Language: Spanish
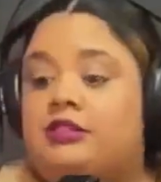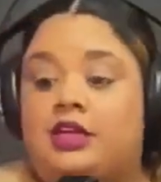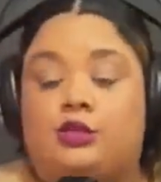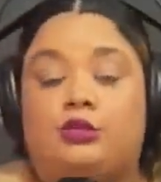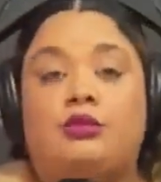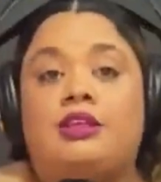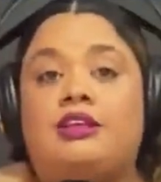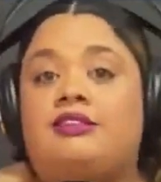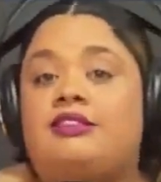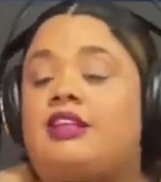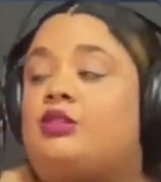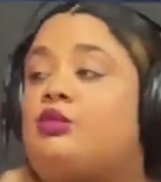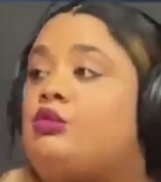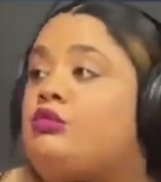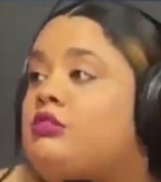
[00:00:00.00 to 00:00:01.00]
que tú desde
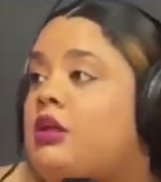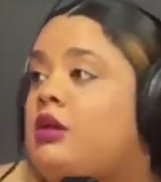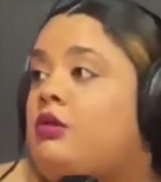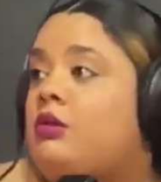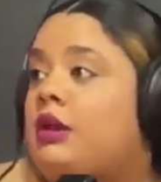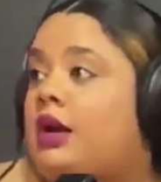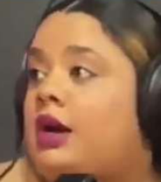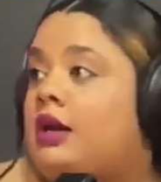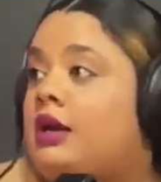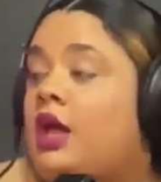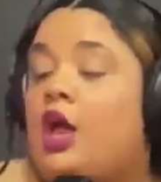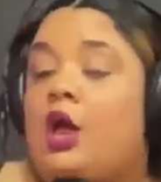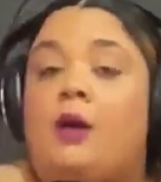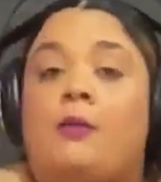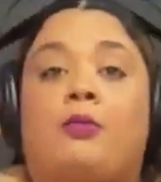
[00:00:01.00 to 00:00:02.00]
tu celular
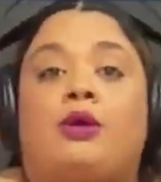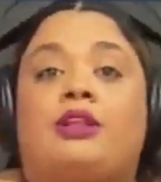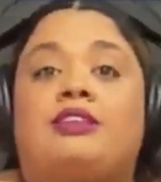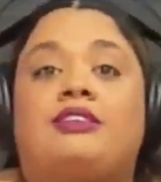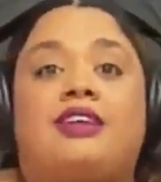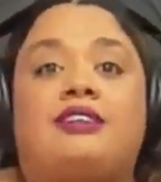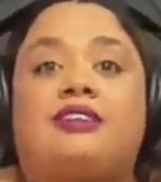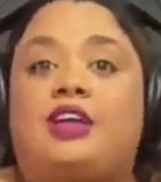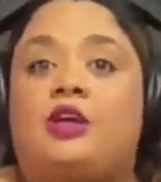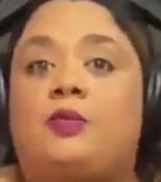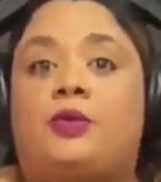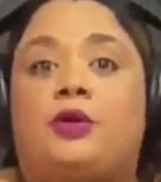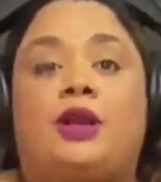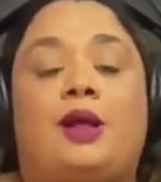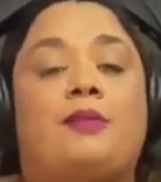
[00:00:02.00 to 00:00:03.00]
puedes hacer un
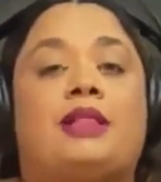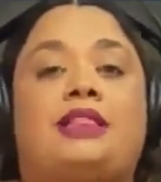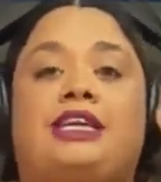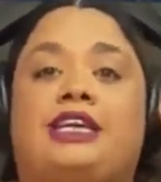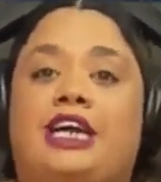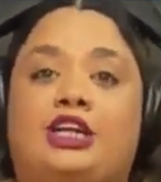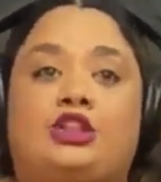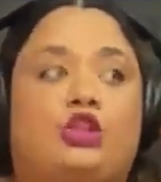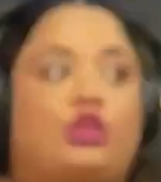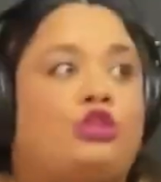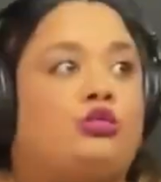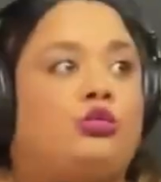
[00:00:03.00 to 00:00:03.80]
programa directo de